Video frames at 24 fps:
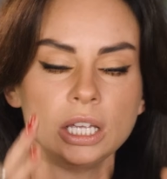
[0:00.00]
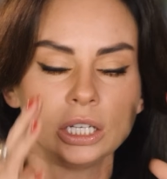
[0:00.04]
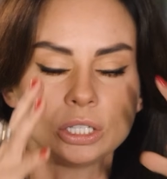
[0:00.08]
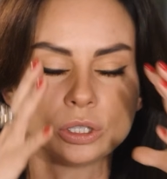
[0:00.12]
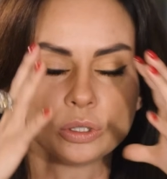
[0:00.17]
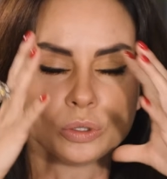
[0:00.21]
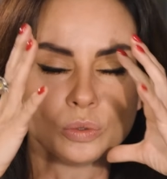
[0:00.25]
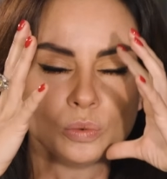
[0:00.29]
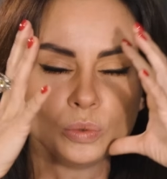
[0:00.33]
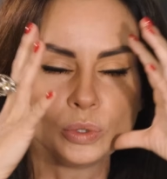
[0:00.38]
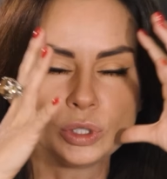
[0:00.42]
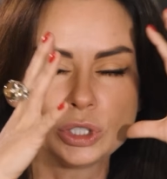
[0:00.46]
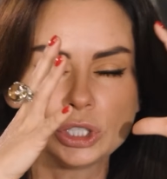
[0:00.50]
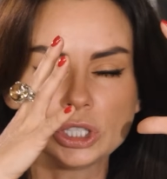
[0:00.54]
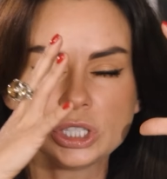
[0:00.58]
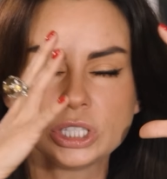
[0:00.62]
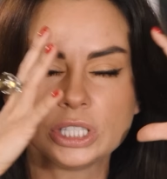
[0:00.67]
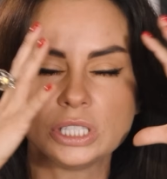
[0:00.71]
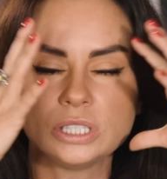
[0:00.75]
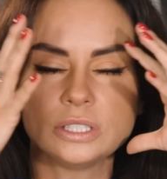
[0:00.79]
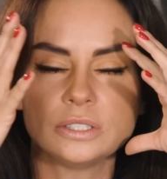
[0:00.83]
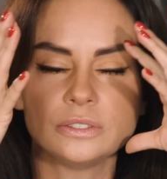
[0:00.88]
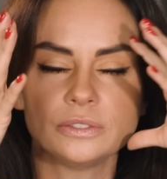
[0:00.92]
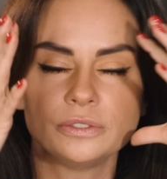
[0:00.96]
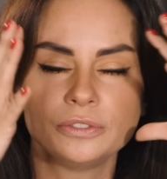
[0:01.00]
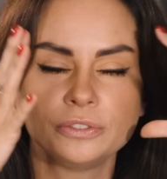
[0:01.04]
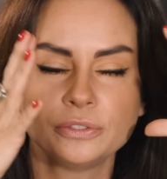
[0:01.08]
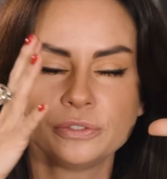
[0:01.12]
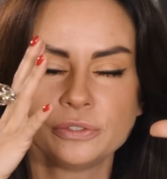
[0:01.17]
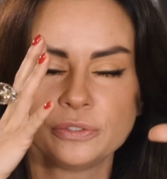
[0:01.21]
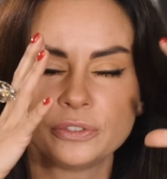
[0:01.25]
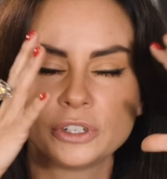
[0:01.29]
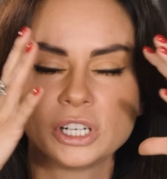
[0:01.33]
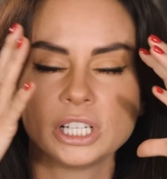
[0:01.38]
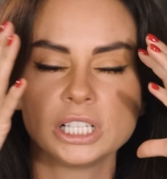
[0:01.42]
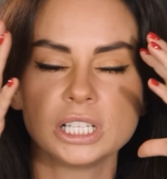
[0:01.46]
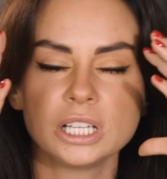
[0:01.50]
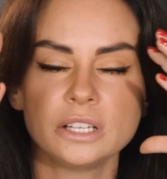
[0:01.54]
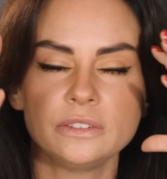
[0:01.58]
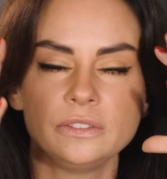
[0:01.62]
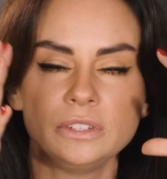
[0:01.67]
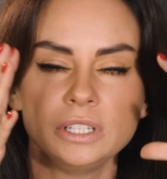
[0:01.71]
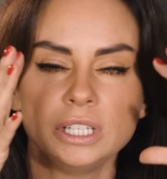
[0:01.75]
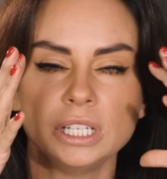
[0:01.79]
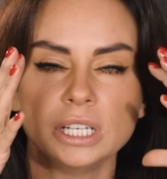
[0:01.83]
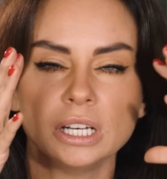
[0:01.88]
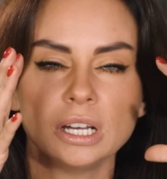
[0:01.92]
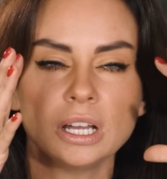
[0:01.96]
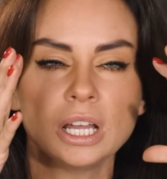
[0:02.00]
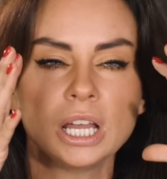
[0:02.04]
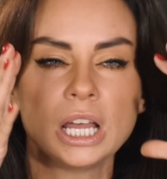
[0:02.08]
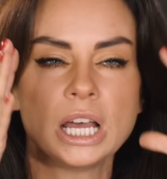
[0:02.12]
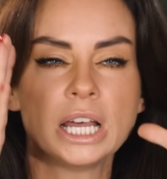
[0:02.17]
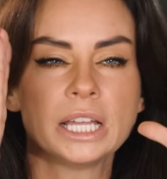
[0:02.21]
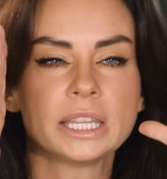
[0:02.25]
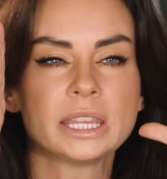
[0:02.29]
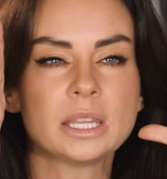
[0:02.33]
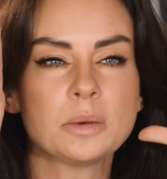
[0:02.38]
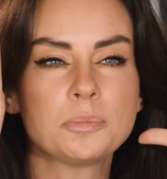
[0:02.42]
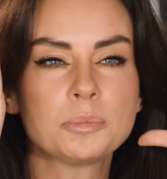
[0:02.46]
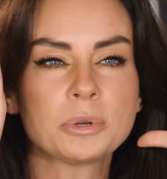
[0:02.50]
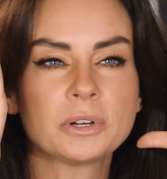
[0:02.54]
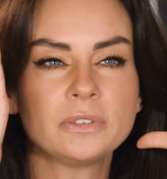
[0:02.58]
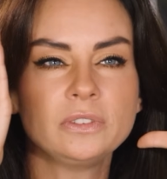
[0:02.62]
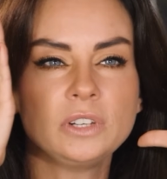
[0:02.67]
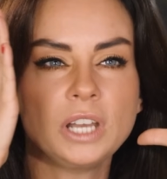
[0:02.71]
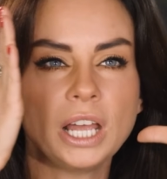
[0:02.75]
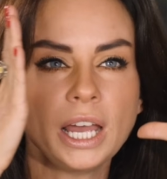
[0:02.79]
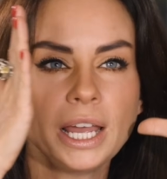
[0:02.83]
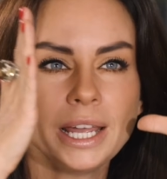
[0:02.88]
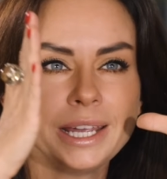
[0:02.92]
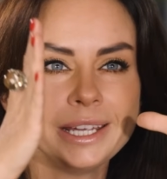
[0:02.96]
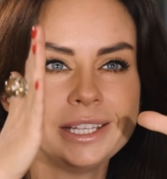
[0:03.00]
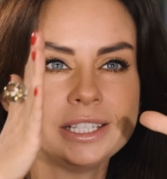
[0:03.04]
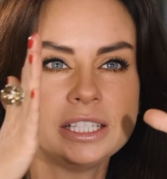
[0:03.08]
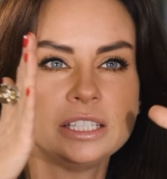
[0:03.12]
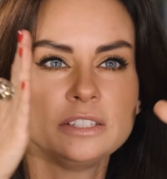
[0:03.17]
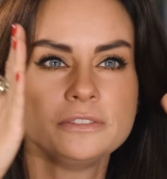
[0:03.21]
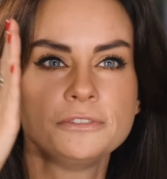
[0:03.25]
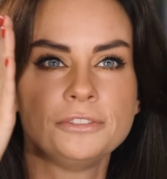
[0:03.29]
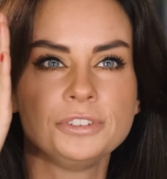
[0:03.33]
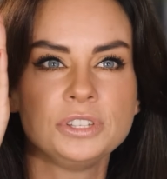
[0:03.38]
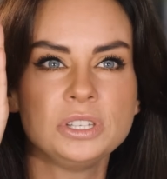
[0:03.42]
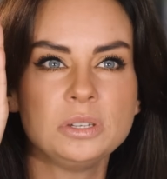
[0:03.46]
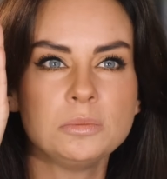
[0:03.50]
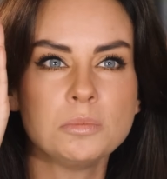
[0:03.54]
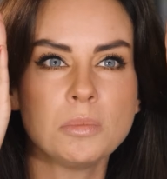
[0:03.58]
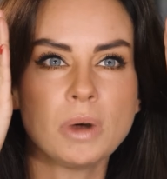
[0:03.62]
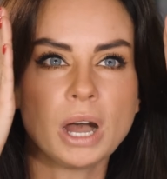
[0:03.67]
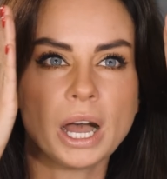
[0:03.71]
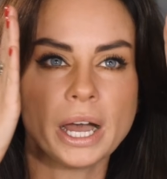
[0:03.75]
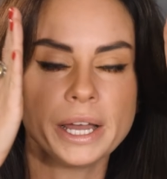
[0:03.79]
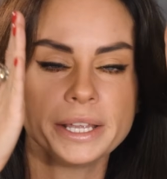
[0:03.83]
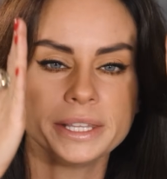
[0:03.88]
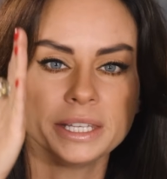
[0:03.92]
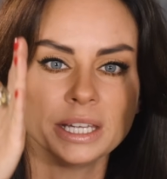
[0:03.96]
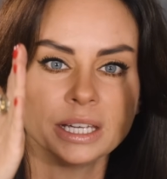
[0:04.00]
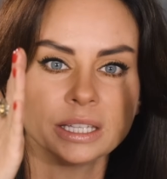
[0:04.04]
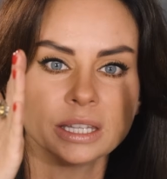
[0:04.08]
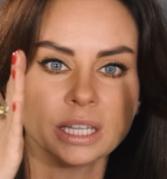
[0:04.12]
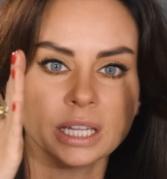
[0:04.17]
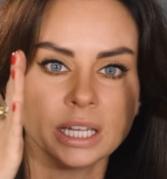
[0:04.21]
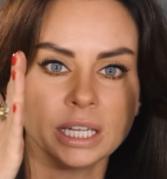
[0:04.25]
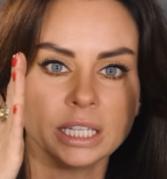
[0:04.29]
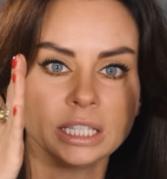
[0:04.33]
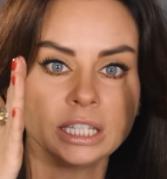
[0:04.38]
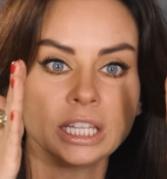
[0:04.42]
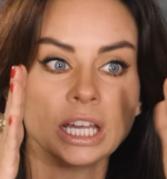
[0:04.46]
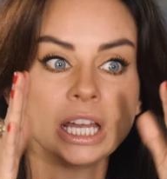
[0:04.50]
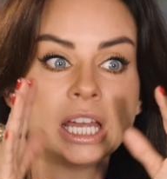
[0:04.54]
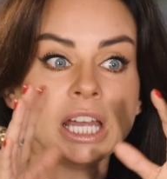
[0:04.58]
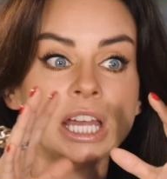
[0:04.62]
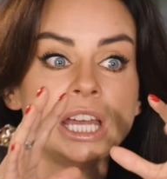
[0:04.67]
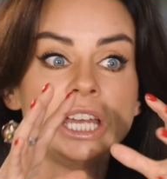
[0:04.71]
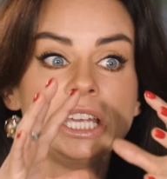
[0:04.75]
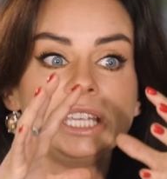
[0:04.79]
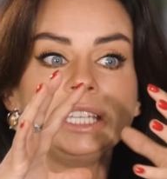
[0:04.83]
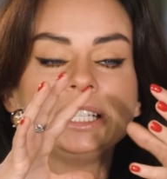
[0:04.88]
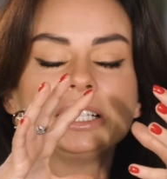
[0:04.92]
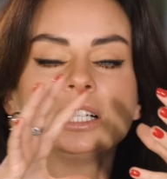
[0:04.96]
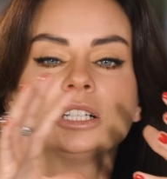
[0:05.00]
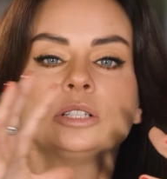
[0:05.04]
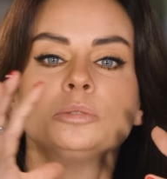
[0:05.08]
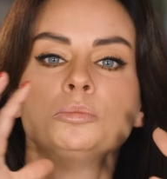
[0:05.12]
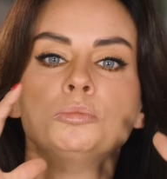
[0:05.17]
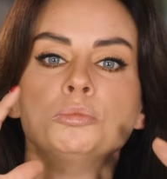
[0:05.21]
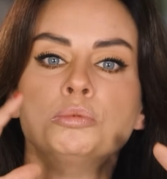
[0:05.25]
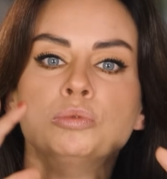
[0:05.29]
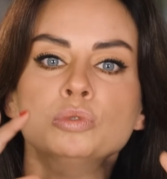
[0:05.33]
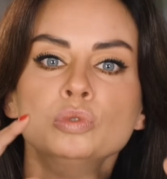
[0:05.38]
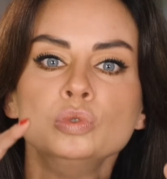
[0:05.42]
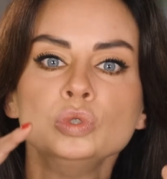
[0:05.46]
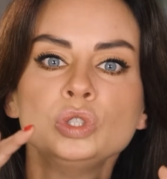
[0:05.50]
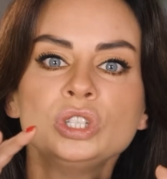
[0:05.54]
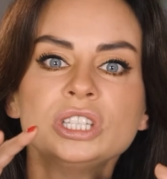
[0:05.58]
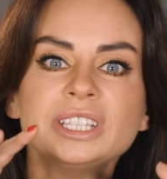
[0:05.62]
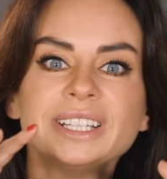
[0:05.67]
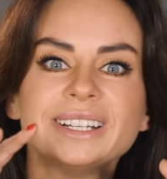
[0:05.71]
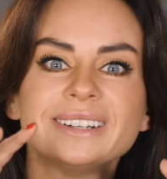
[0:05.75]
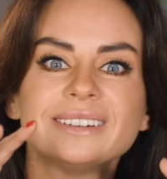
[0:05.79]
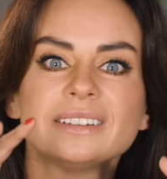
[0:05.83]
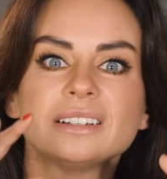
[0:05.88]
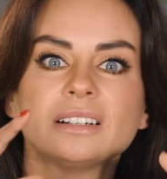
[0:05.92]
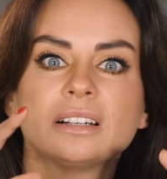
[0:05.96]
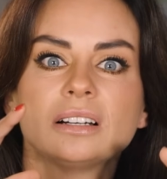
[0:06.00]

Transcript: крутите в голове, направляете внимание на это, и как будто